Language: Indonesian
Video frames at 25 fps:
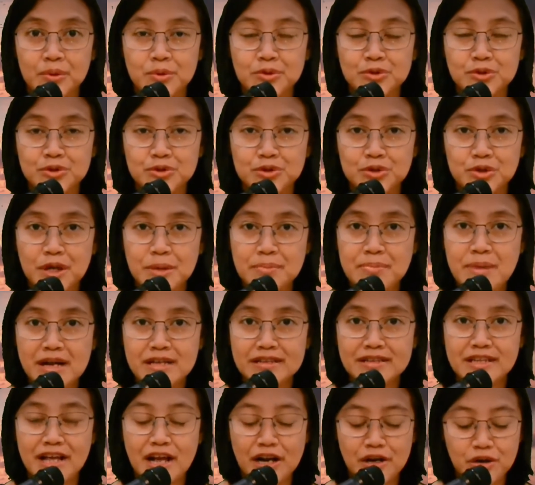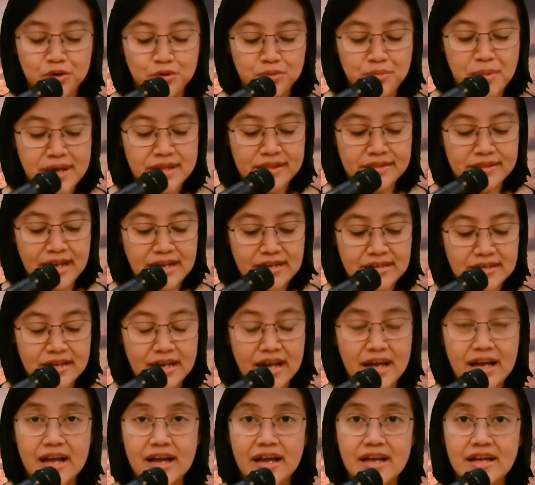untuk kebaktian rumah
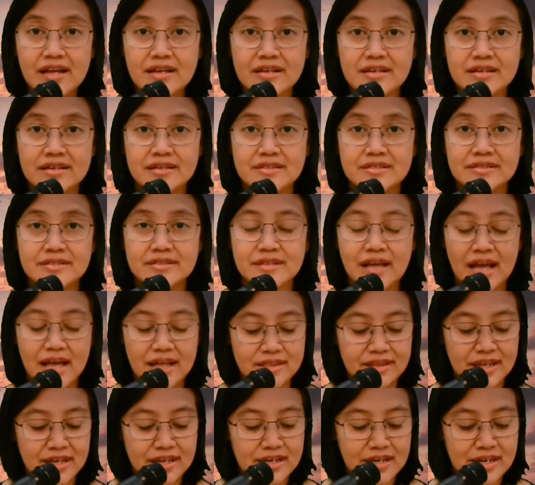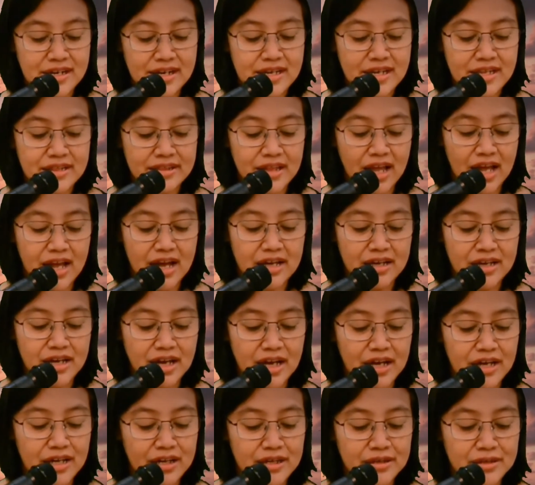tangga saat ini kita
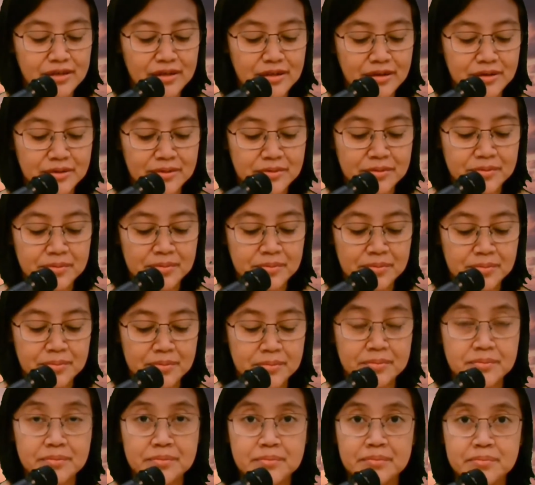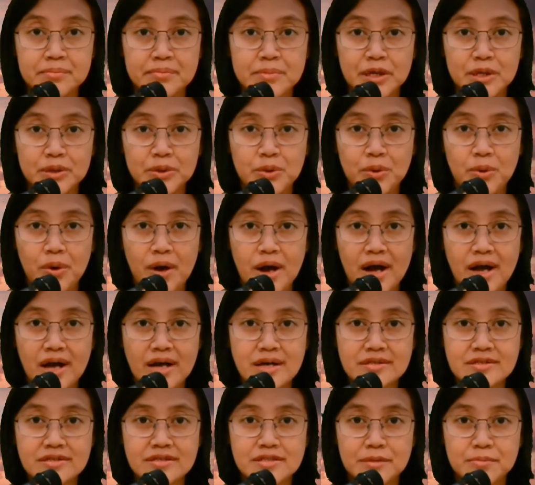akan
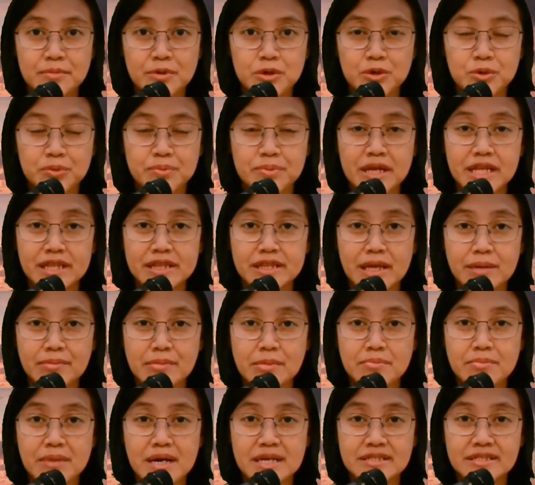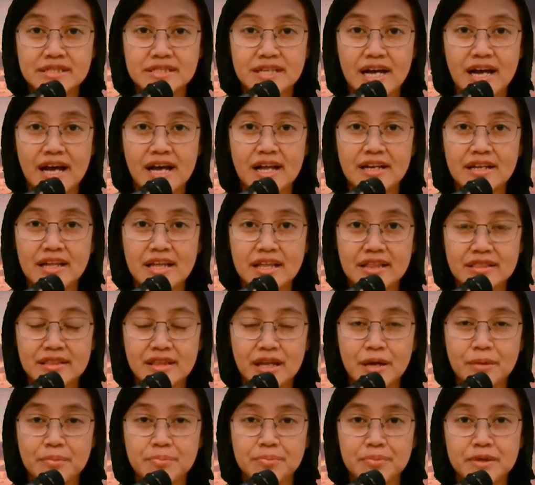berdoa sebelum kita membaca
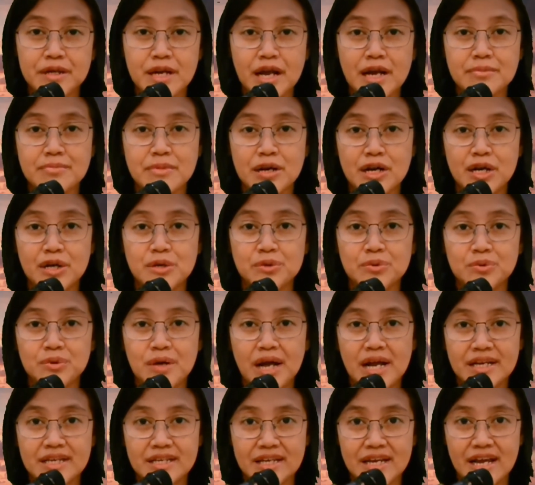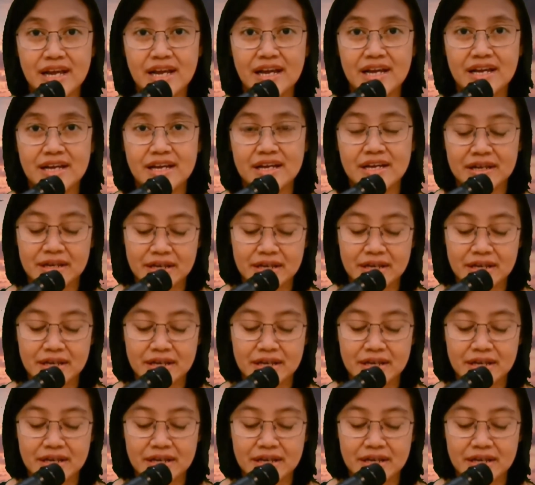Alkitab dan merenungkannya.